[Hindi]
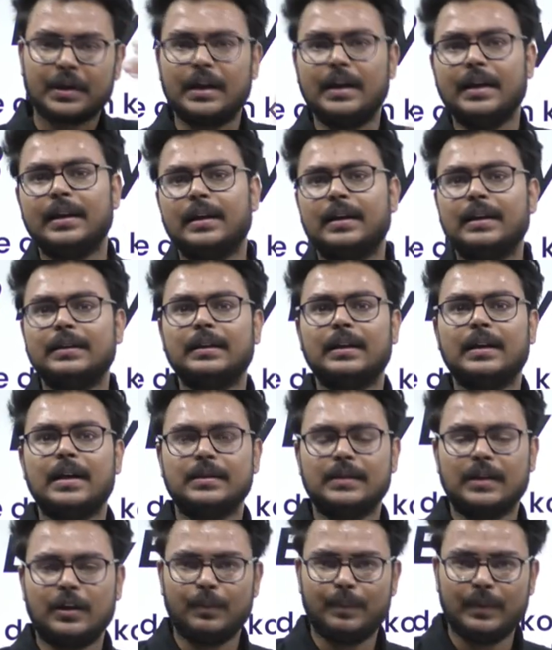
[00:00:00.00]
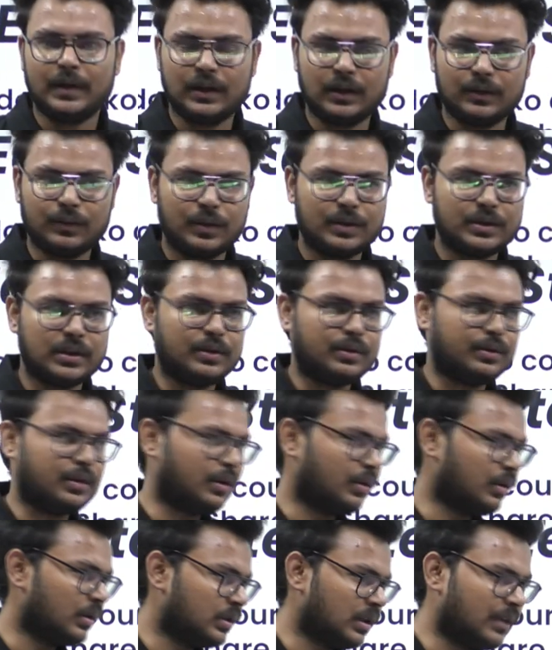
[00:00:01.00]
यानी कि अगर तेरा हज़ार रुपये का कोर्स है तो
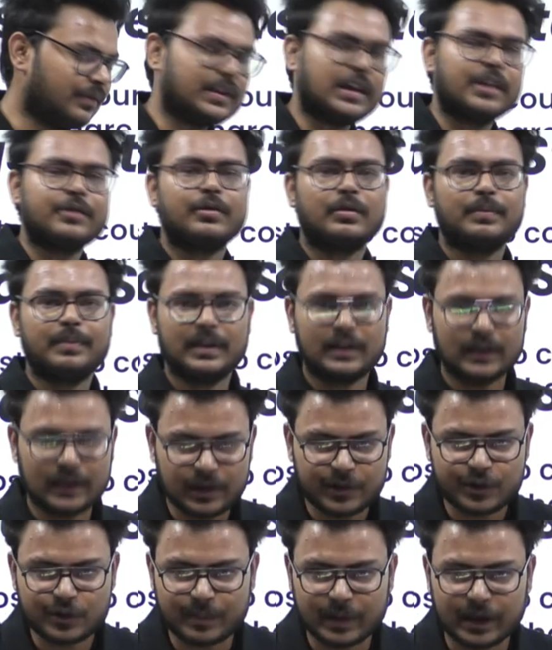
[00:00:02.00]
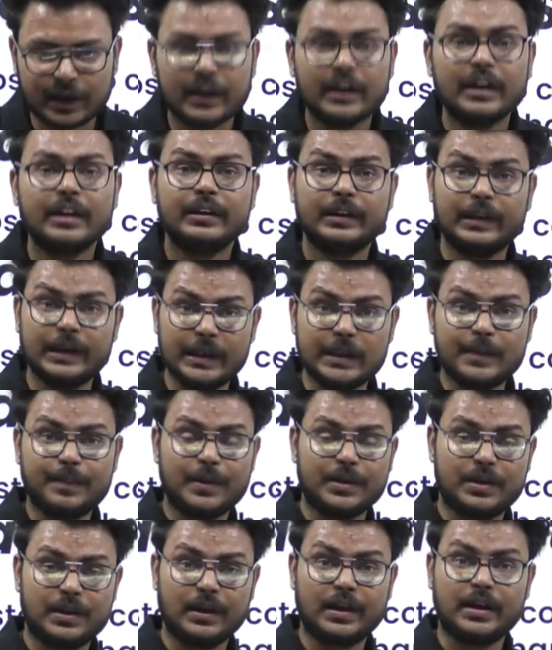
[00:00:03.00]
तेरे को सिर्फ सात सौ रुपये देने उसमें तीस
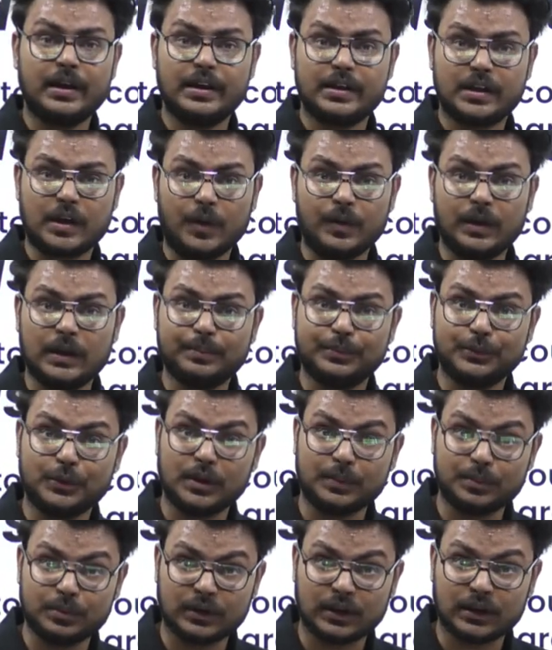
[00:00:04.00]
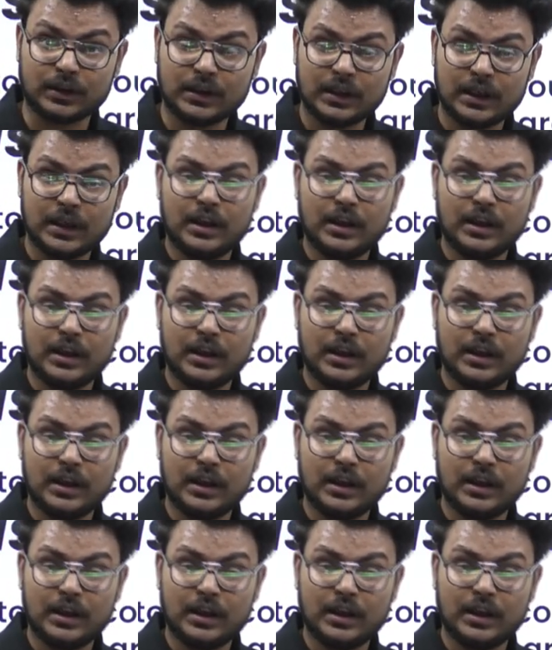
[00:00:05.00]
परसेंट का डिस्काउंट है पूरा पूरा